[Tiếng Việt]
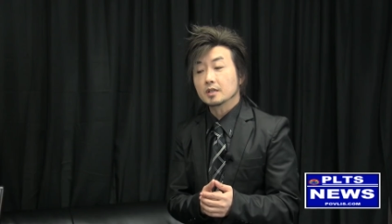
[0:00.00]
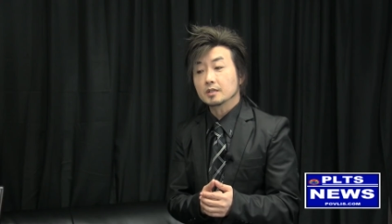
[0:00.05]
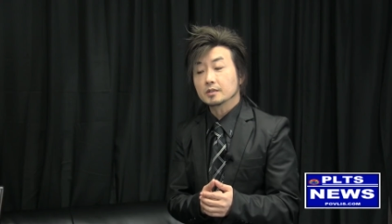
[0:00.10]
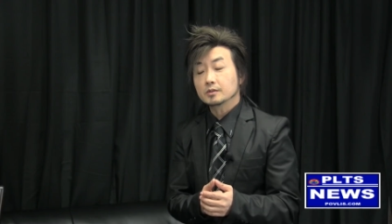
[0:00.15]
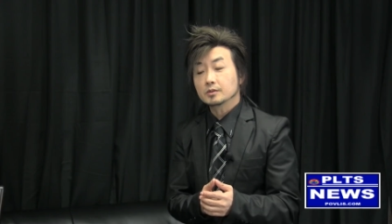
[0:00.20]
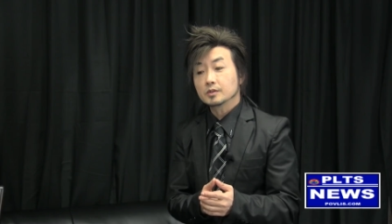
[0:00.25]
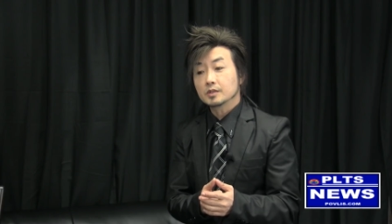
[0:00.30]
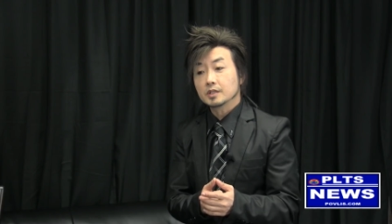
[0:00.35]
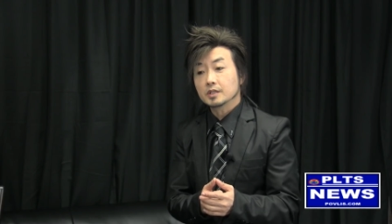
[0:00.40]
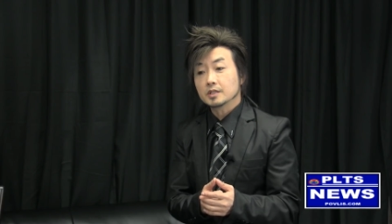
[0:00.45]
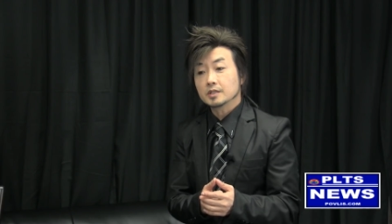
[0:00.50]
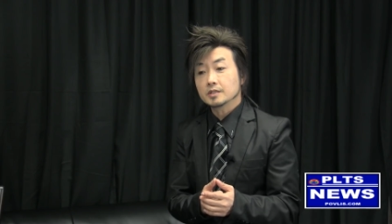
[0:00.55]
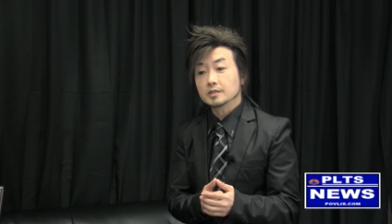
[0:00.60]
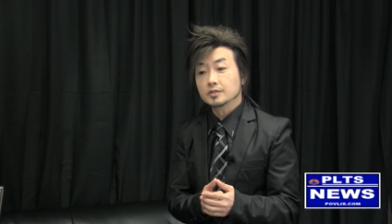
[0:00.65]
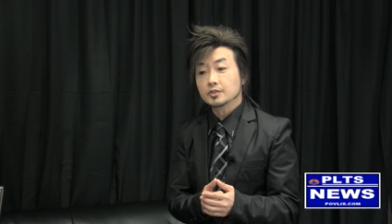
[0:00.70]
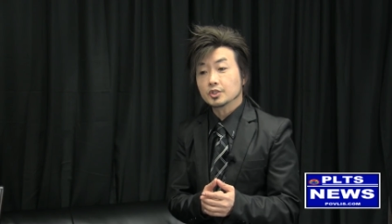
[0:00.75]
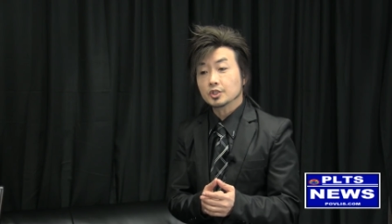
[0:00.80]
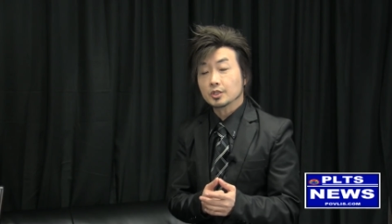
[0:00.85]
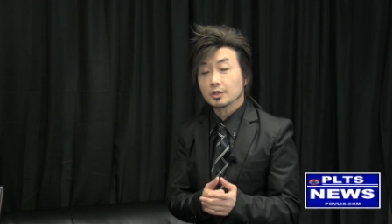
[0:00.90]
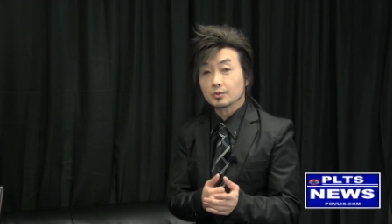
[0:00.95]
lấy của họ
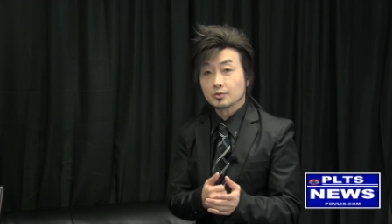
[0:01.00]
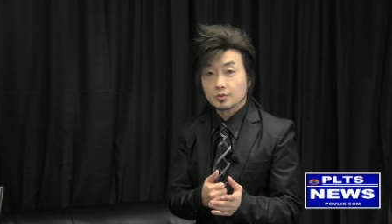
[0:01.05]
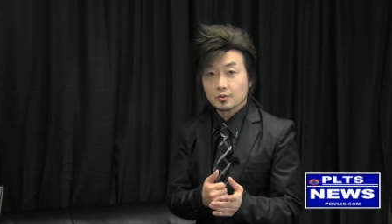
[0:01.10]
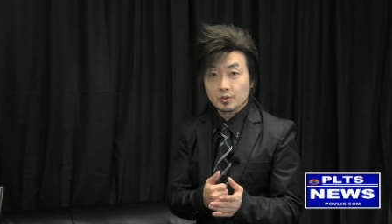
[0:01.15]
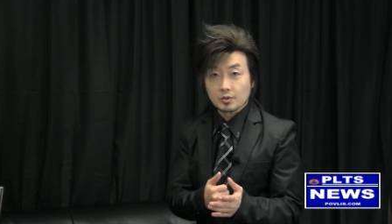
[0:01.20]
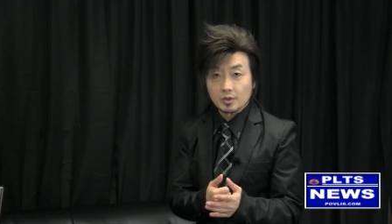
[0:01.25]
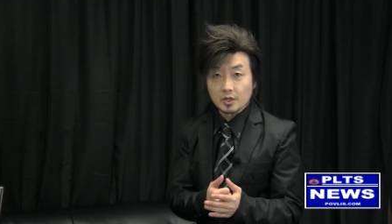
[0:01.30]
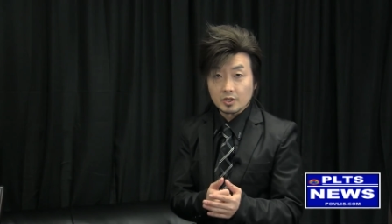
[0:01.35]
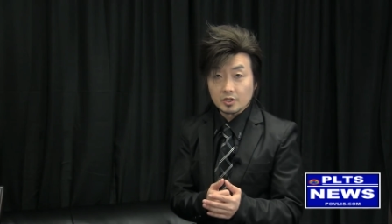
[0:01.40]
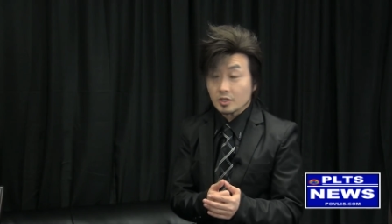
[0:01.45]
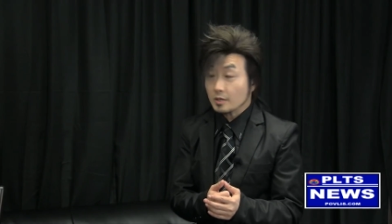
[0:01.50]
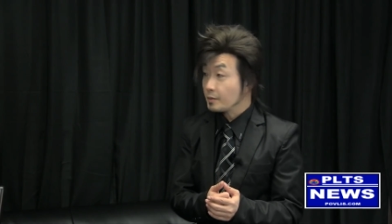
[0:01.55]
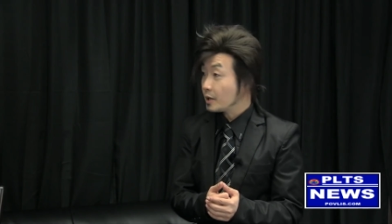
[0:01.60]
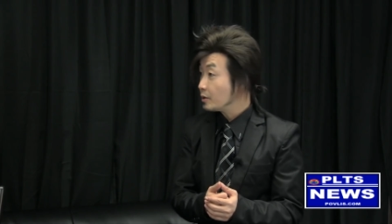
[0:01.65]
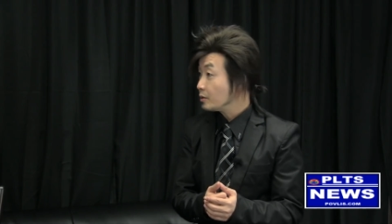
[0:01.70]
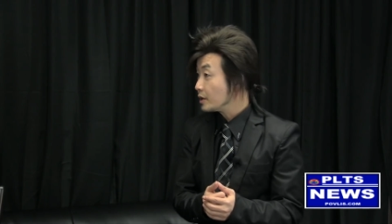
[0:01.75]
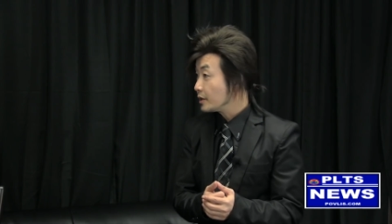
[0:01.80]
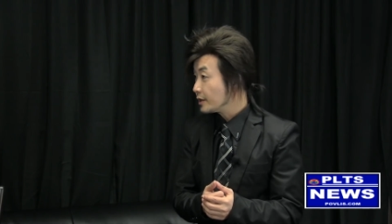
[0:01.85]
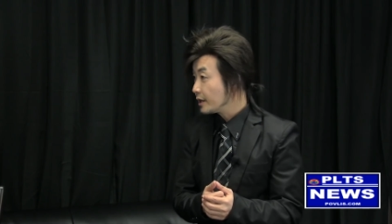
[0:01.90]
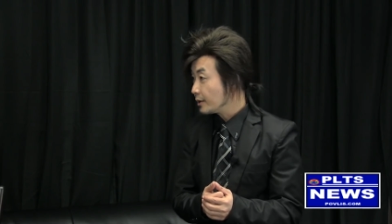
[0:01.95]
chỉ tàu tô ăn ra bé
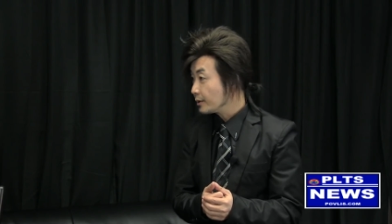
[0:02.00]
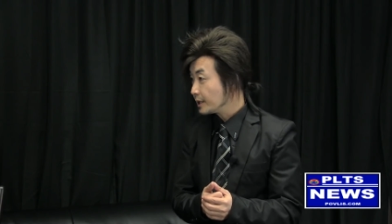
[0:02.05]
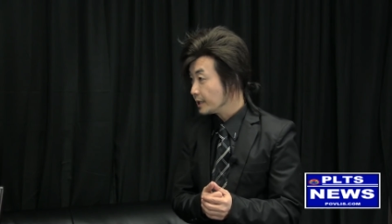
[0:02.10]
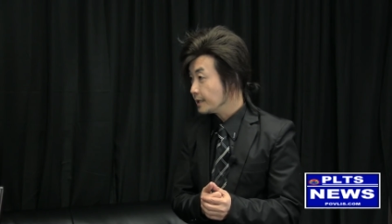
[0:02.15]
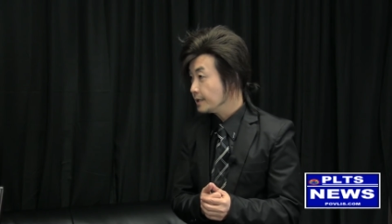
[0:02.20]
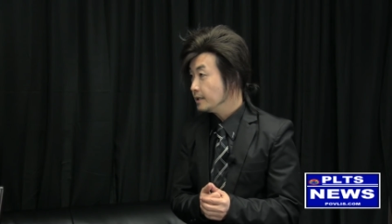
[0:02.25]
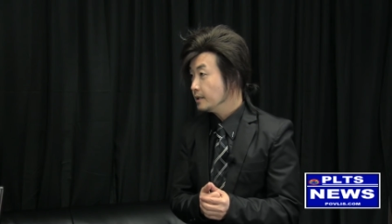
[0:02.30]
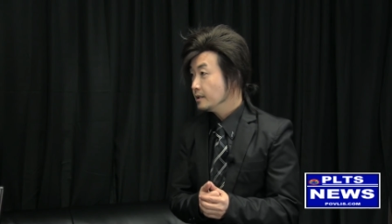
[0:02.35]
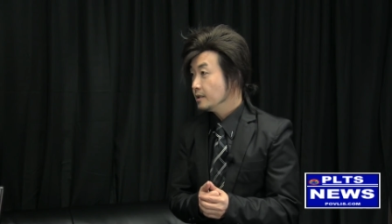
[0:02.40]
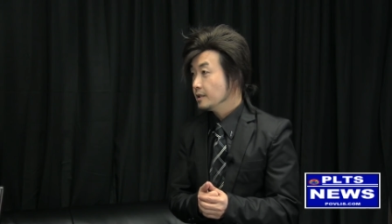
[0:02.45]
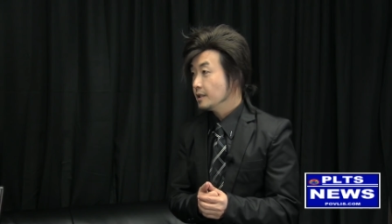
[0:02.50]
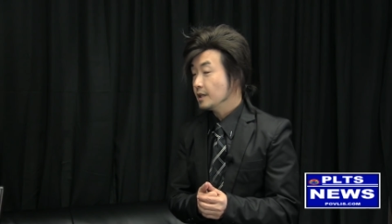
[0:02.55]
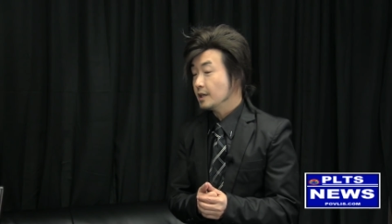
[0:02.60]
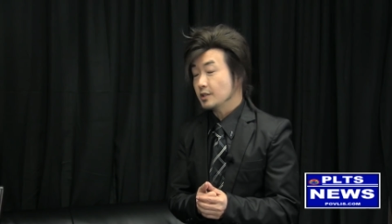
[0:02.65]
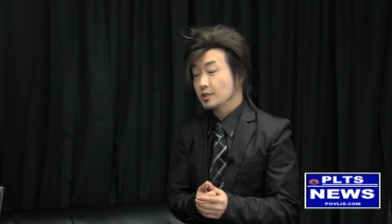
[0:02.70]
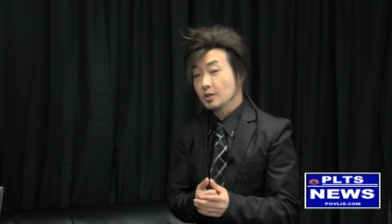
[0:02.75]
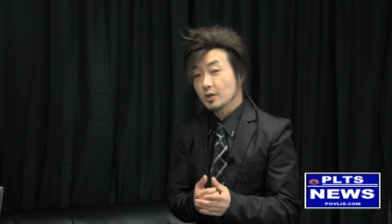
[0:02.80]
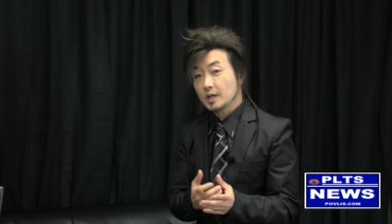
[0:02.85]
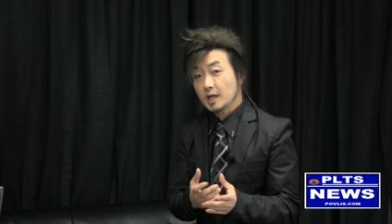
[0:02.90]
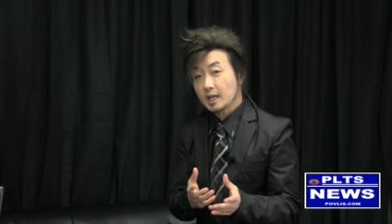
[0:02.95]
quan tàu nè
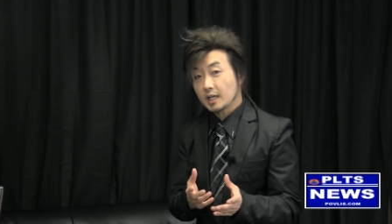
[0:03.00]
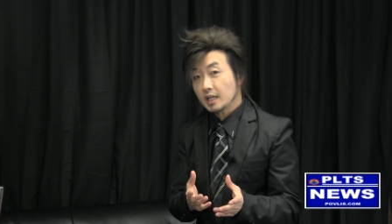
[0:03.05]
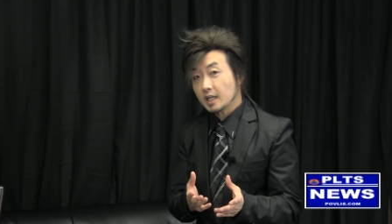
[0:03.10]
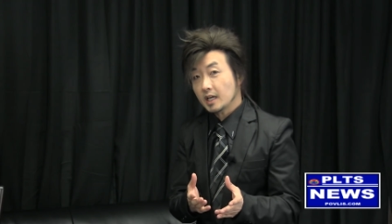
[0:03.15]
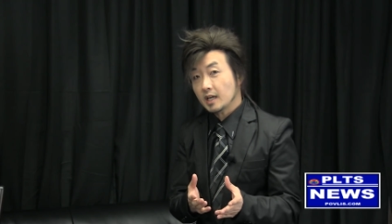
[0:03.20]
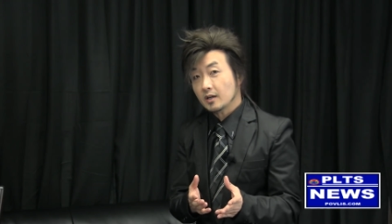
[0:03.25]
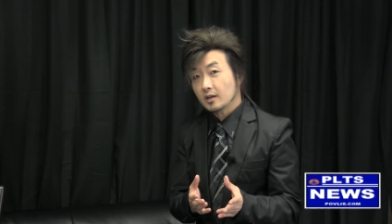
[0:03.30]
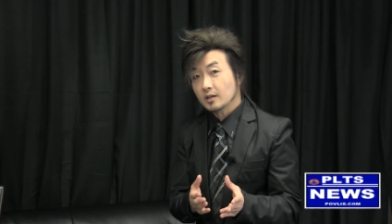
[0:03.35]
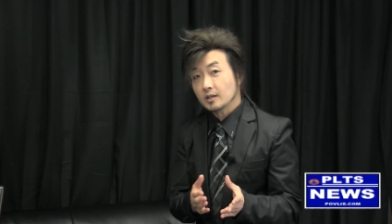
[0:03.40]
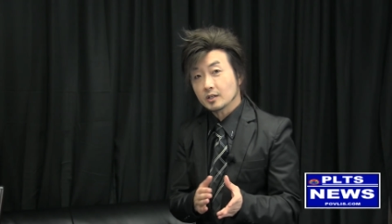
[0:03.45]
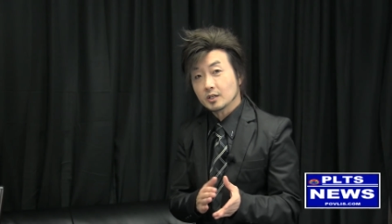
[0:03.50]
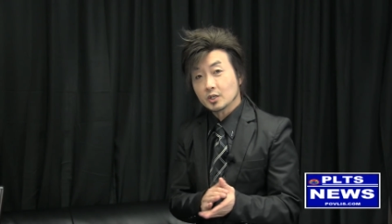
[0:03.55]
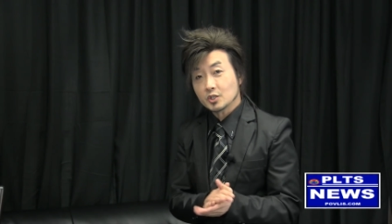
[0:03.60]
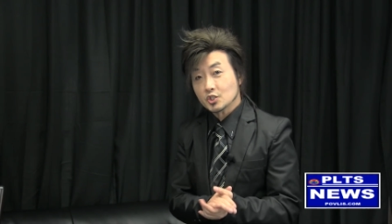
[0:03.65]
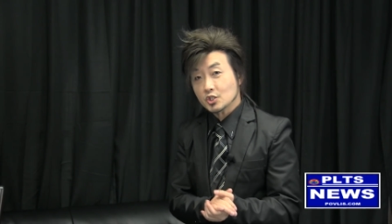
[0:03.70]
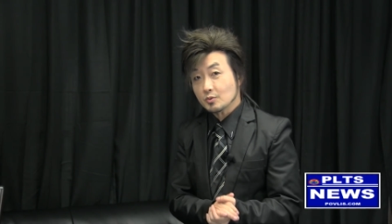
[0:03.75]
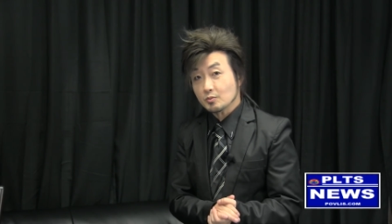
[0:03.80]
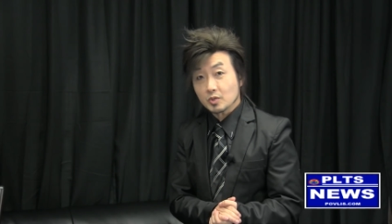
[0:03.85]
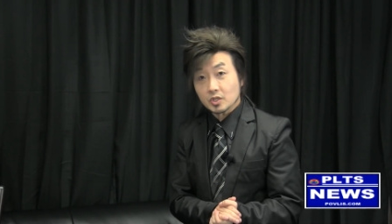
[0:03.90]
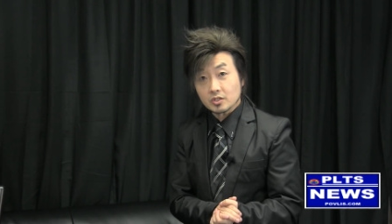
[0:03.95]
ờ, cho nắn e là lỡ họ
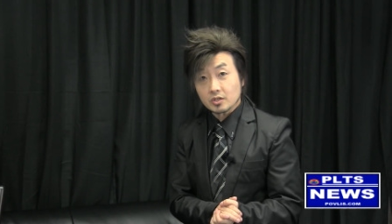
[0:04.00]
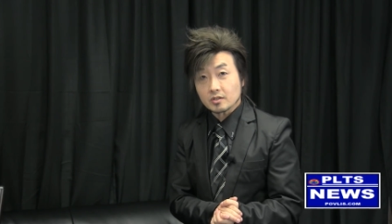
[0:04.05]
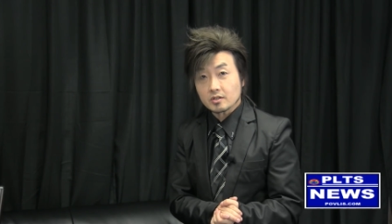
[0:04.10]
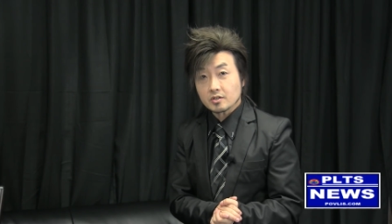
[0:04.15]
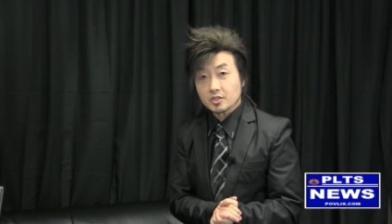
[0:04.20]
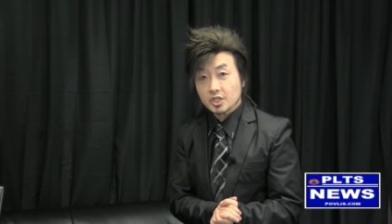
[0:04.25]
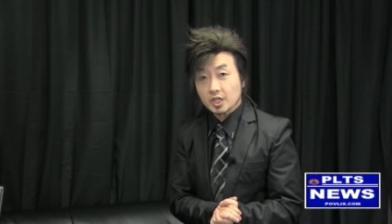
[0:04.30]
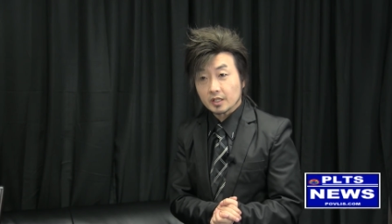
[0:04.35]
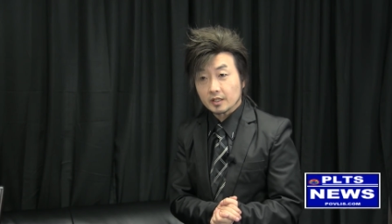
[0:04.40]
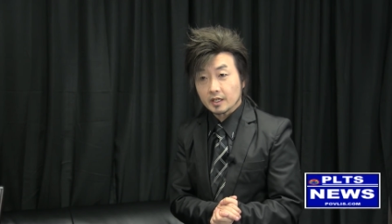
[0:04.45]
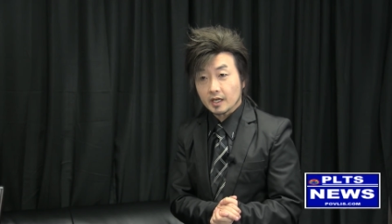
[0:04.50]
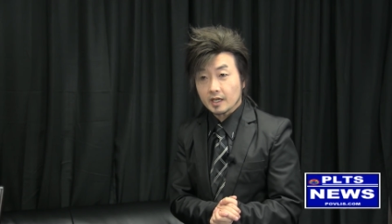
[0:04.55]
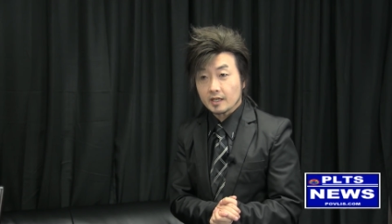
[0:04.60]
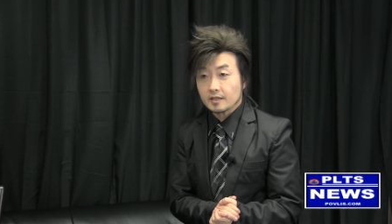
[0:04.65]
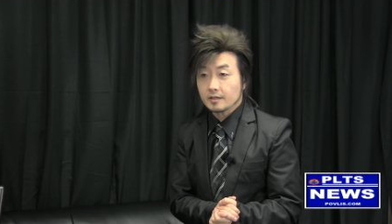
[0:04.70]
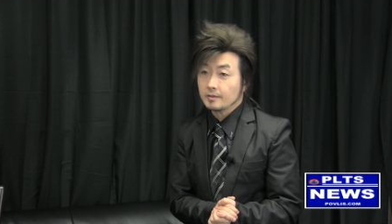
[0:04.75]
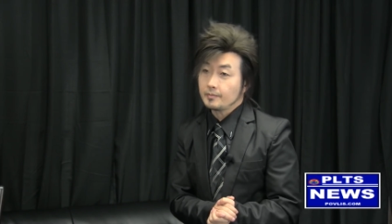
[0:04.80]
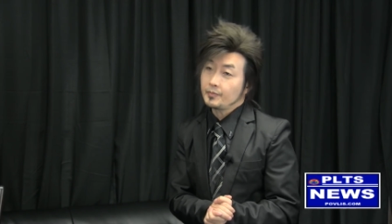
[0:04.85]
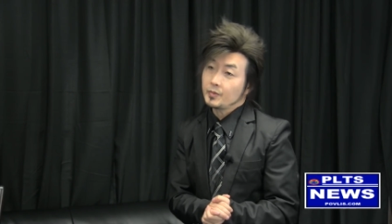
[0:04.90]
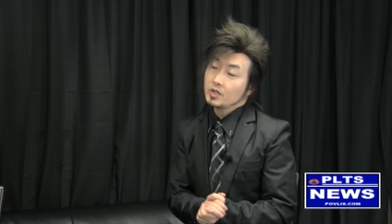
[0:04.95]
chỉ mua cho nhớ sát
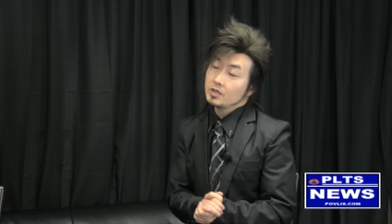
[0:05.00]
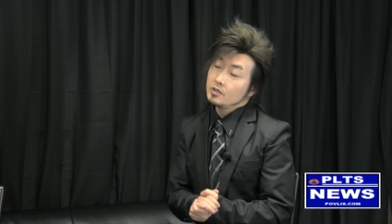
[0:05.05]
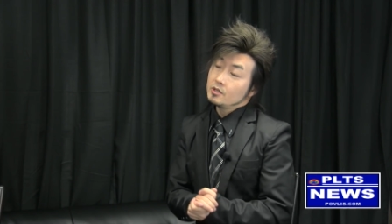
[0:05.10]
thái hầm